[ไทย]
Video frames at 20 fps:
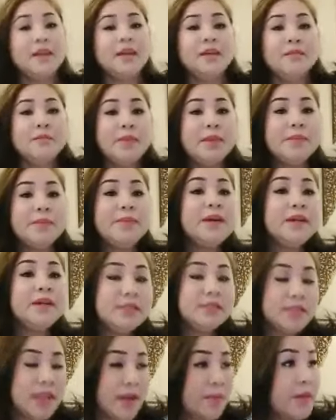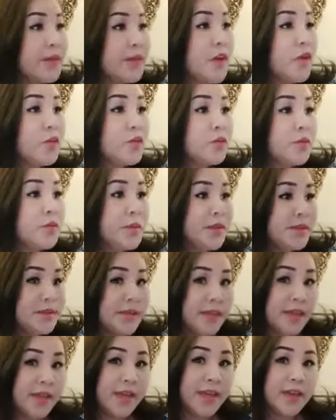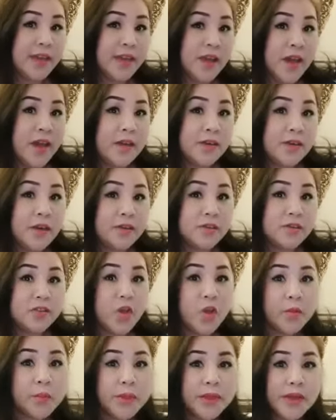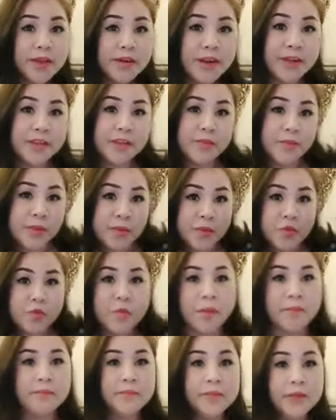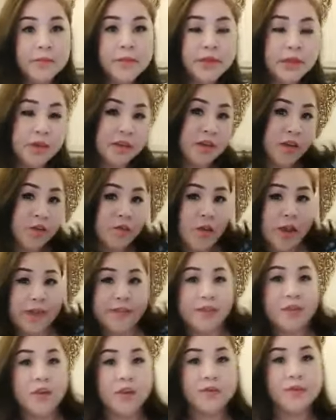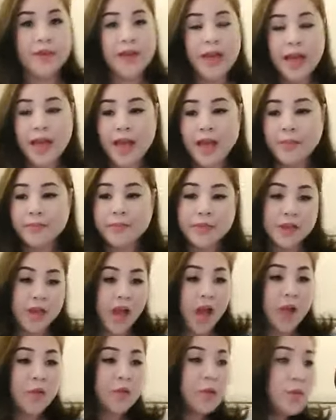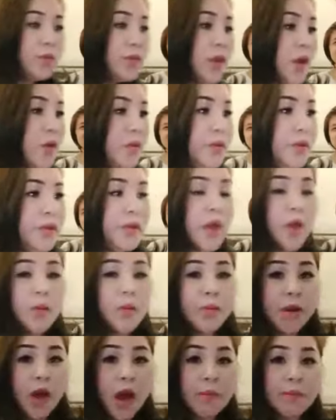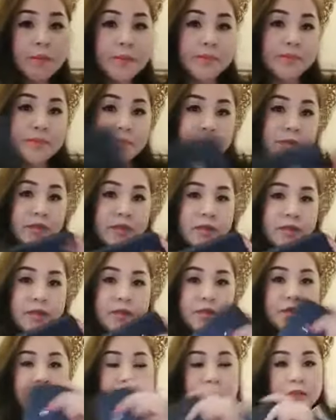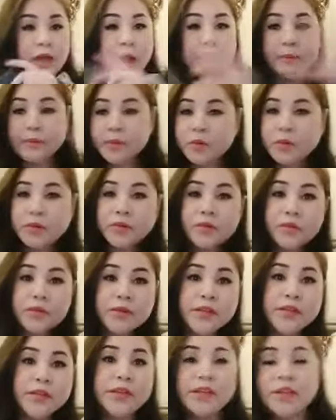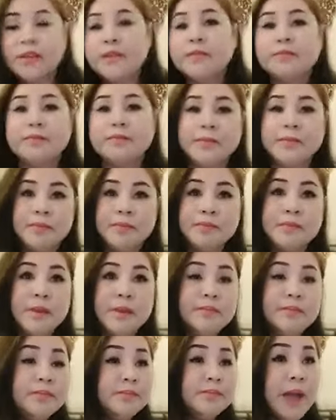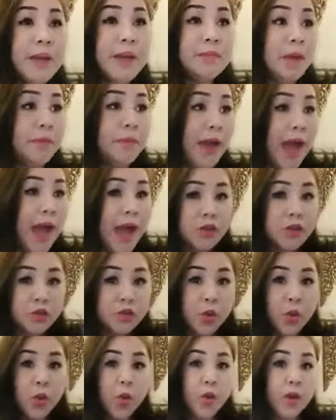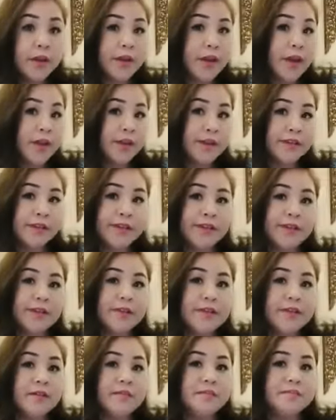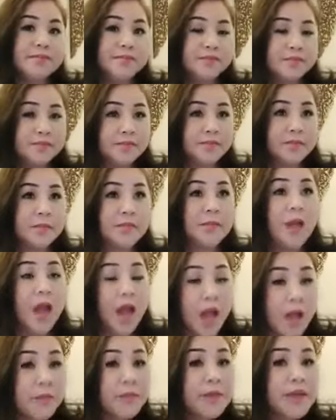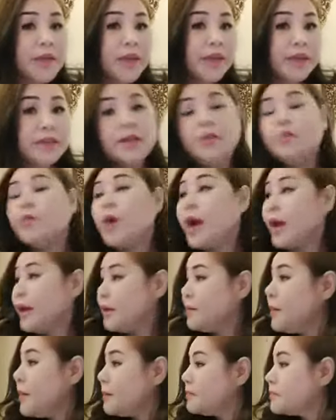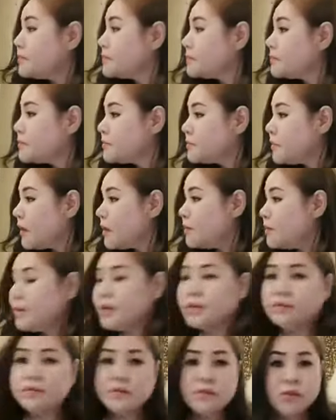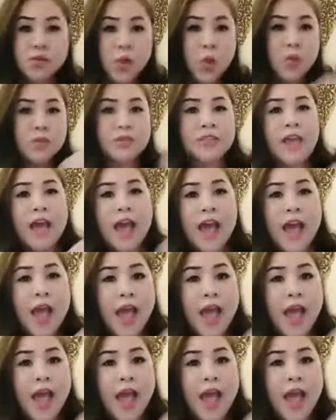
มีเพื่อนจะทำให้เราดูมีเสน่ห์ เราจะต้องมีอะไรที่มันดูแบบเหมือนมีเคลื่อนไหวตลอดเวลา เอานู่นเอานี่ เอาพร็อพทำนู่นนู่นนี่นี่นั่น แบบทำกับข้าวโชว์ก็ได้ มันต้องเคลื่อนไหวค่ะ อ่า มีอะไรเคลื่อนไหวแบบ มันต้องเคลื่อนไหว เหมือนชงชา